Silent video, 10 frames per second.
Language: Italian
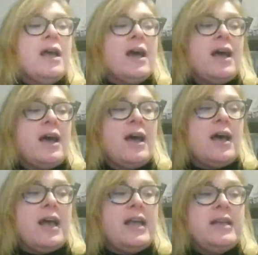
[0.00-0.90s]

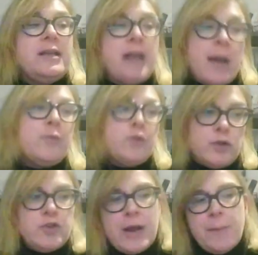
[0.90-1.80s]
eh, in, appunto in
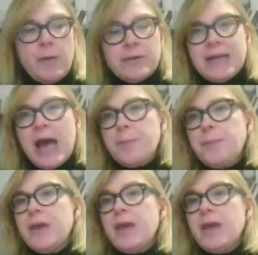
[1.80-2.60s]
zona Paolo Sarpi,